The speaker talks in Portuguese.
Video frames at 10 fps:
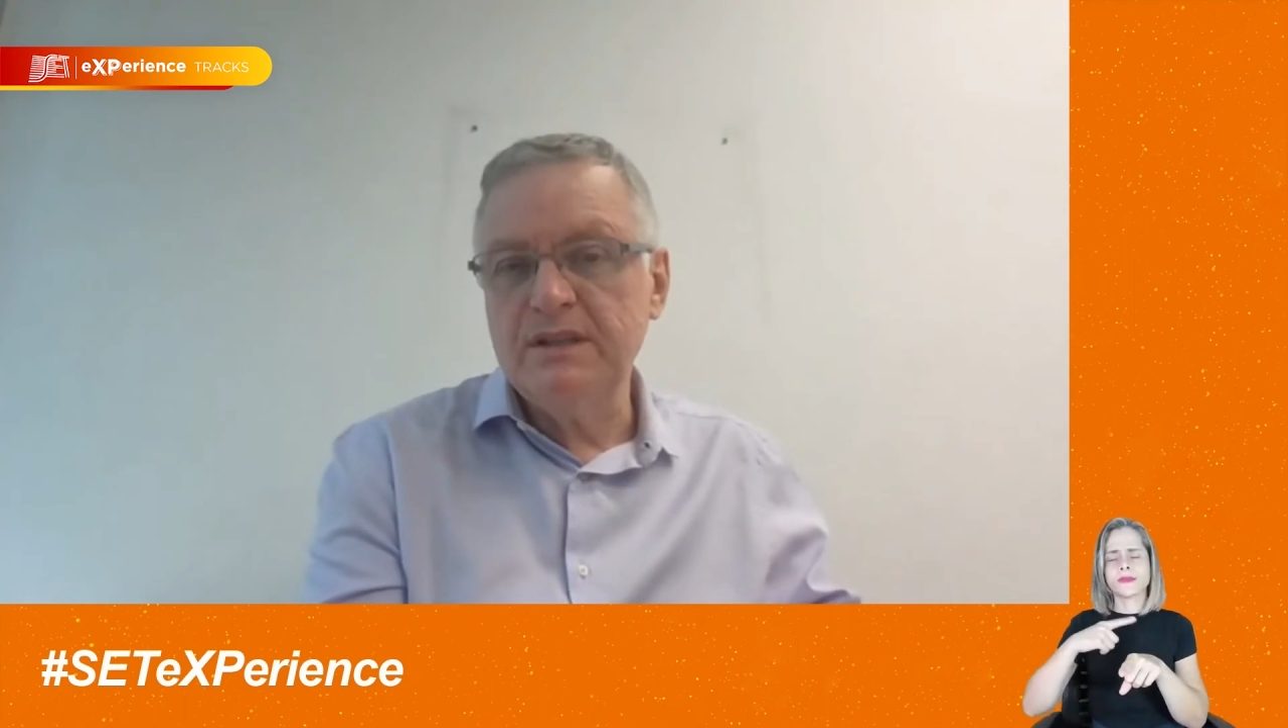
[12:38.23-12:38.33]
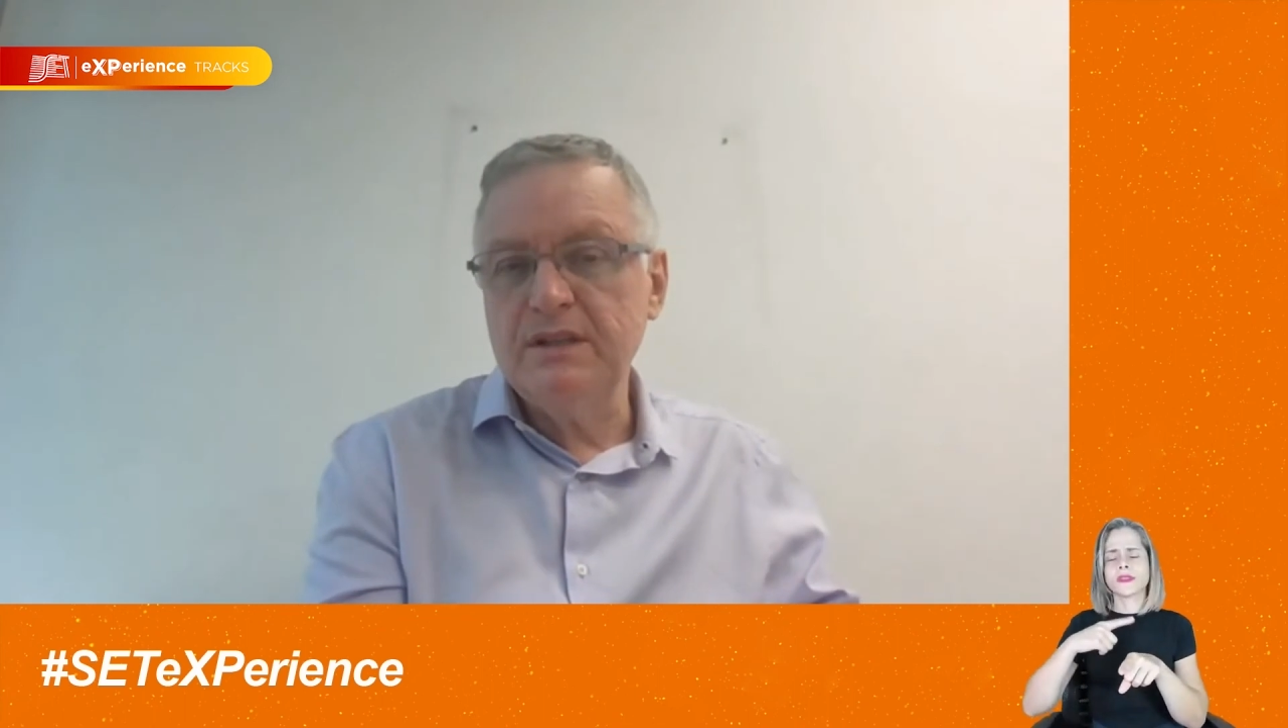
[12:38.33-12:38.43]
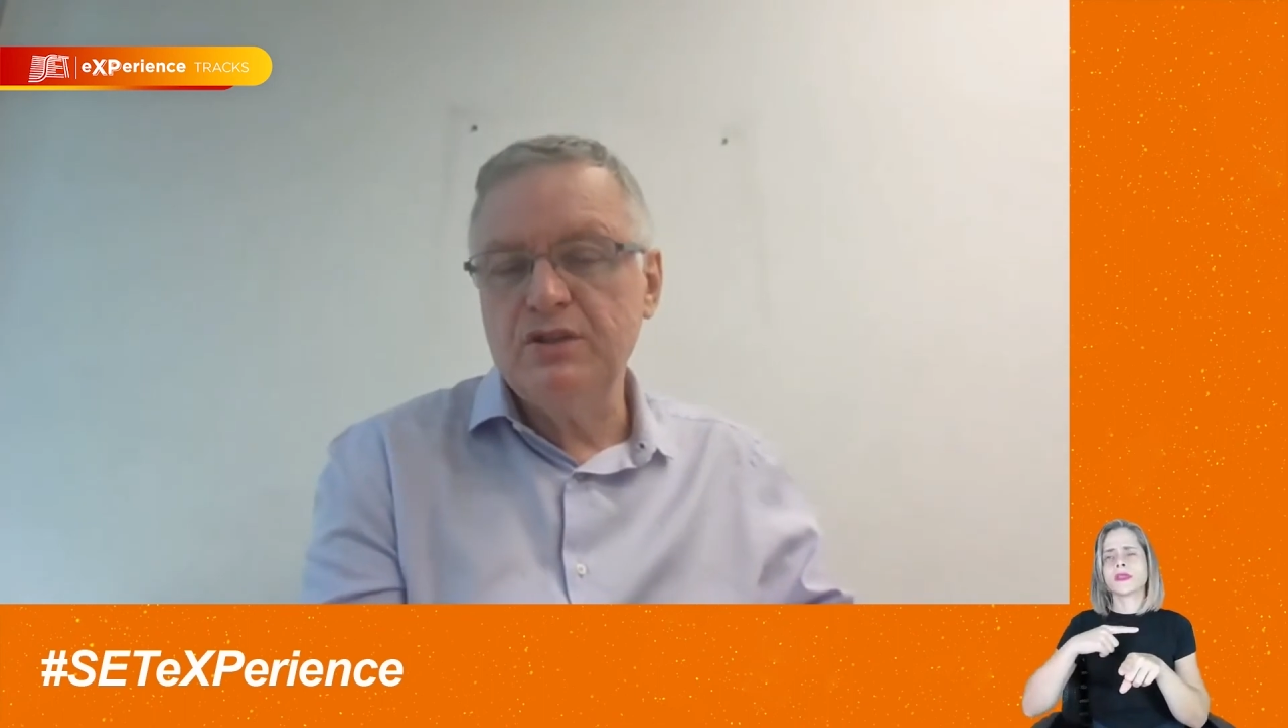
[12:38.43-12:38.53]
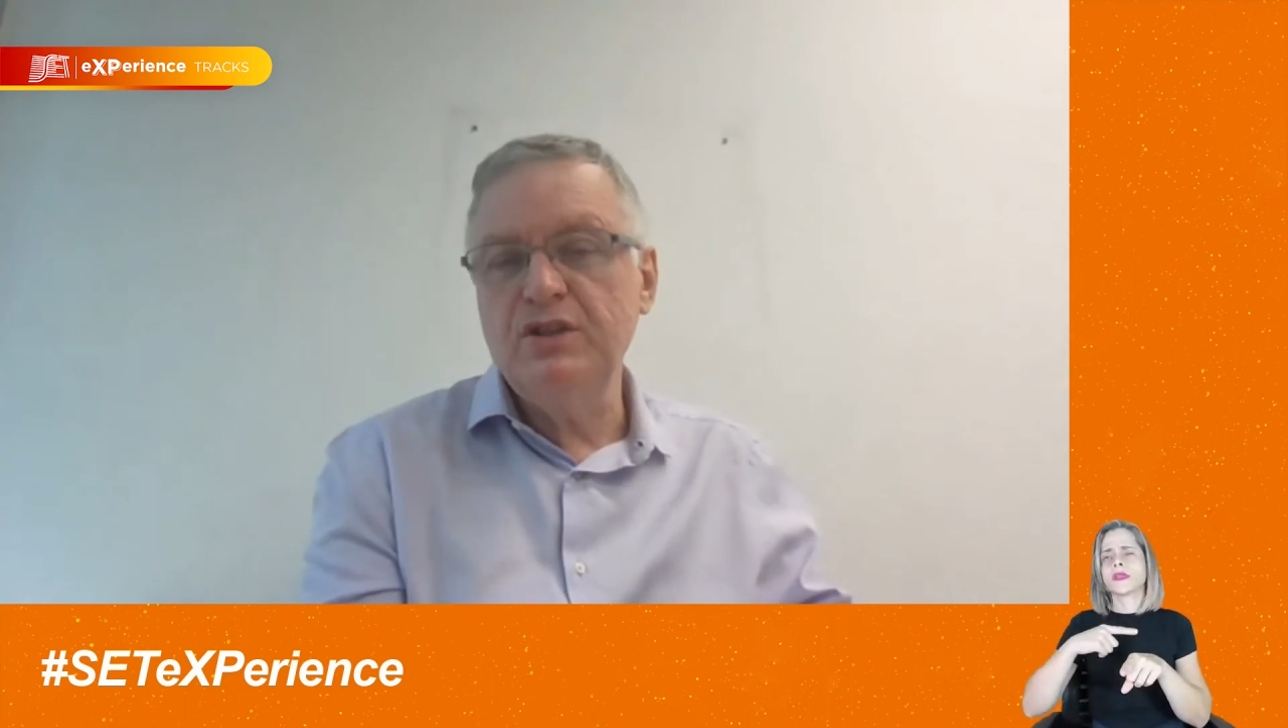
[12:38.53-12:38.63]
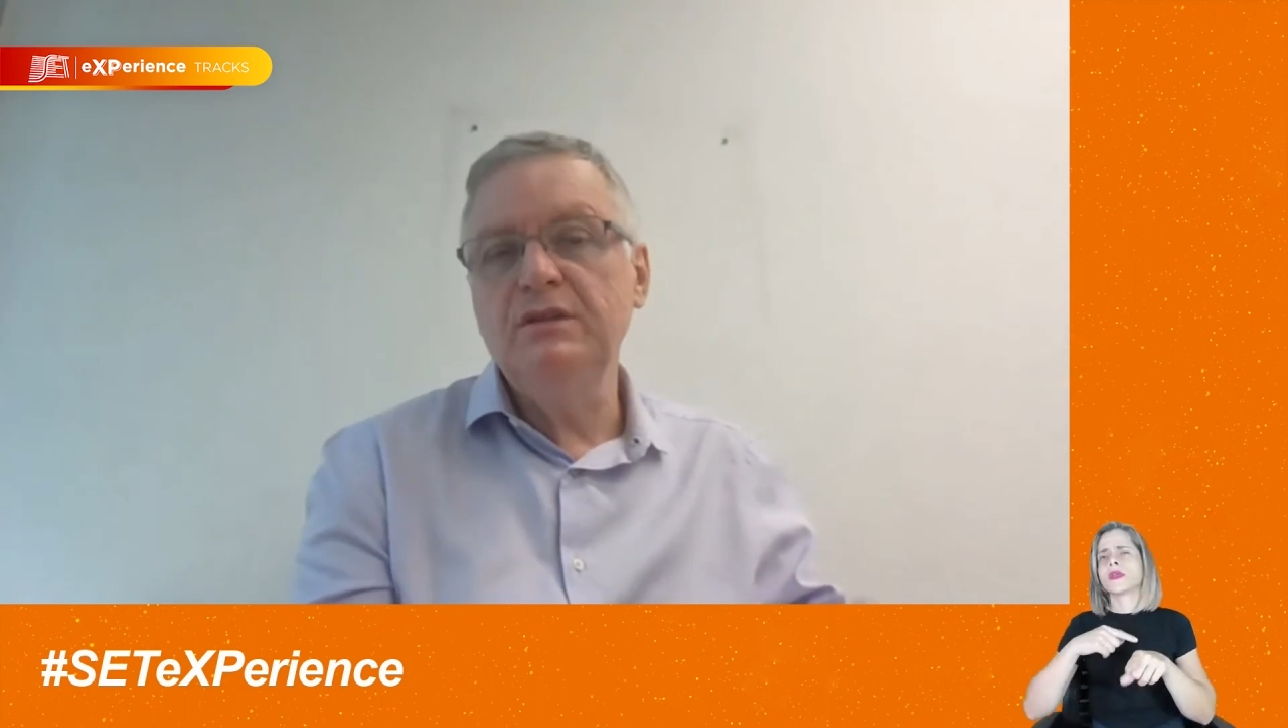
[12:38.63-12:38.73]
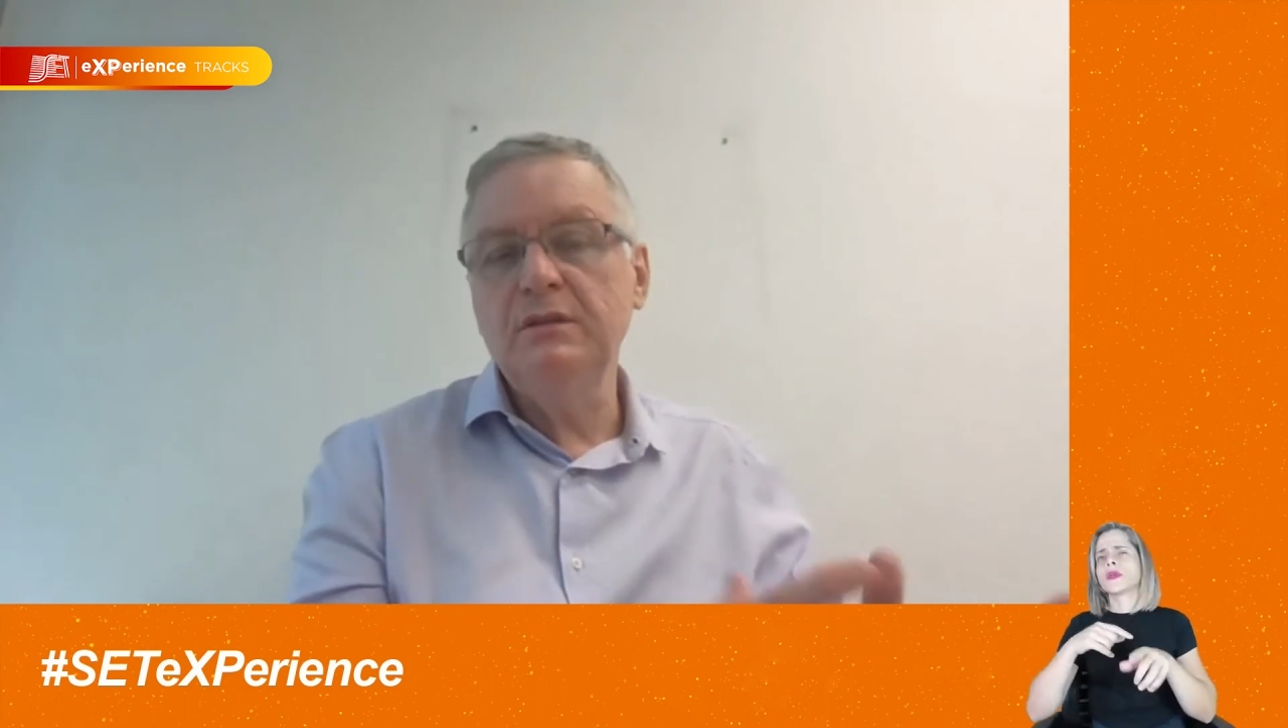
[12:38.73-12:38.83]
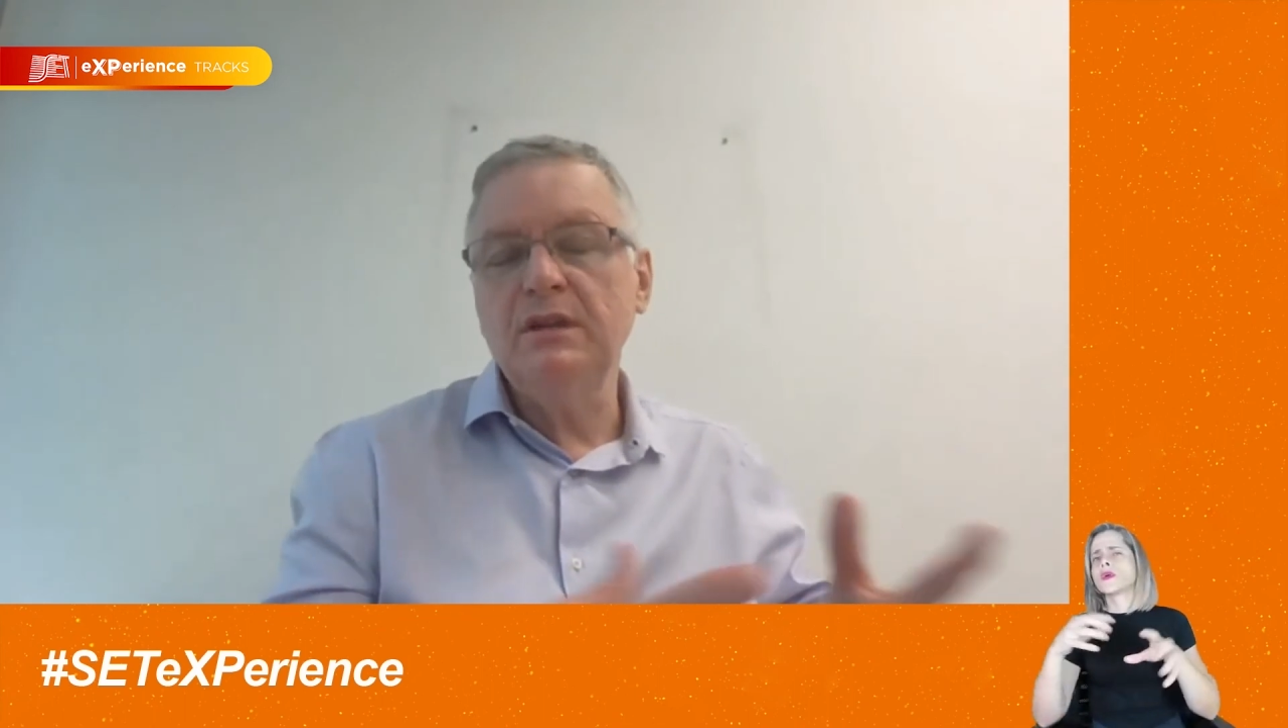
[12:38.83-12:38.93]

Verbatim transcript: assistindo